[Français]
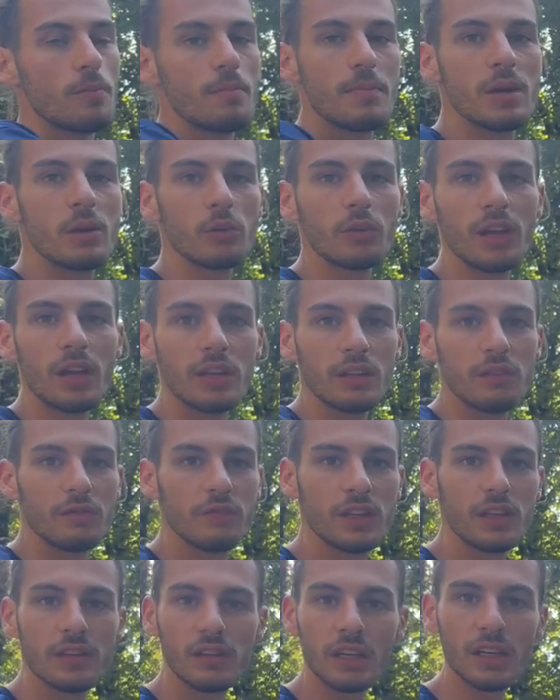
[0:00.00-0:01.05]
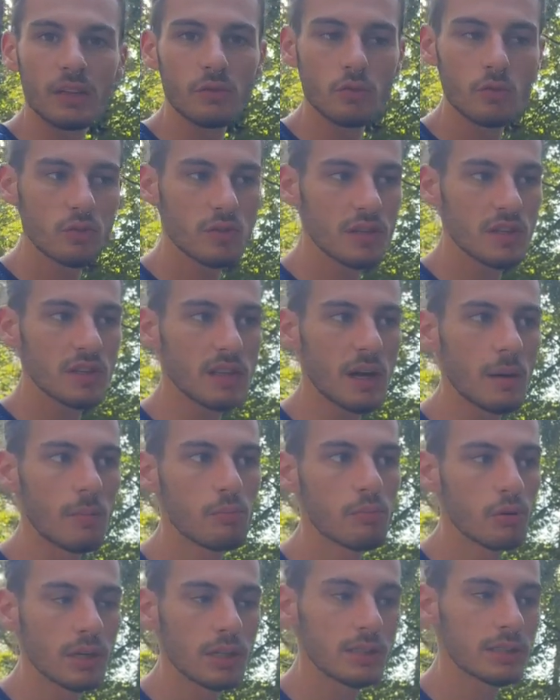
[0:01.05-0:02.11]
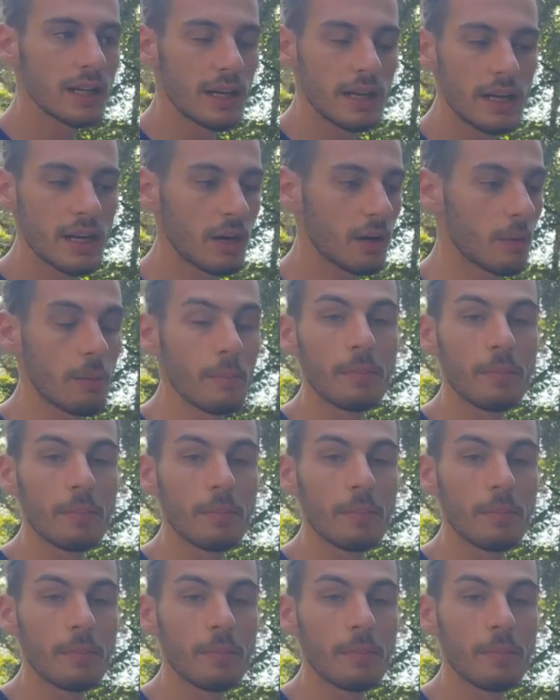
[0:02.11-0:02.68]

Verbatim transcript: mais on allait les vitres et du coup, c'était un poil galère.